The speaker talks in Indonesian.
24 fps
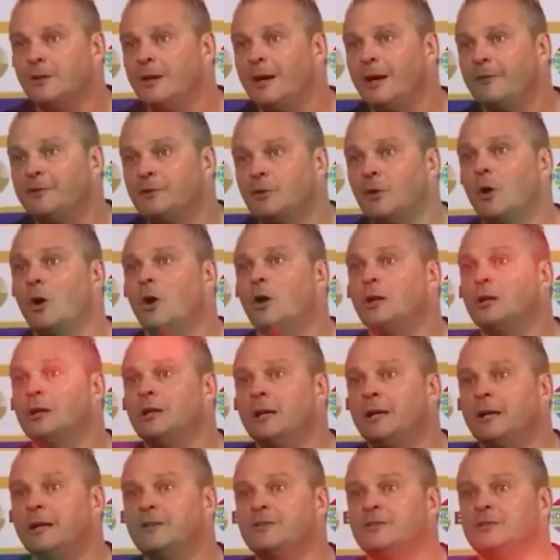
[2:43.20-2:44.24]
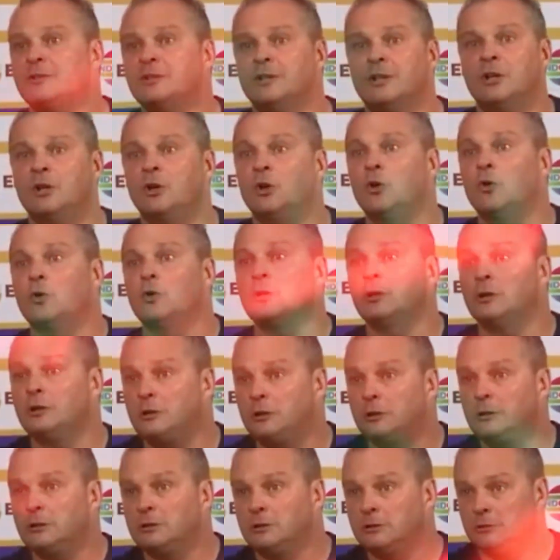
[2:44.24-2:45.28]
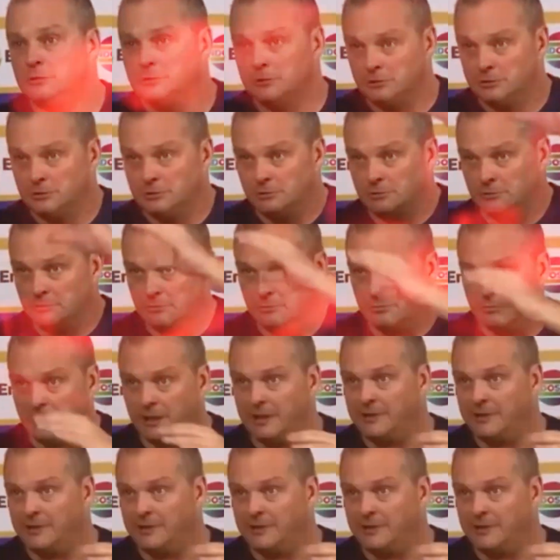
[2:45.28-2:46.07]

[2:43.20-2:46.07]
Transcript: Indonesia harus terbang dari Irak ke sini,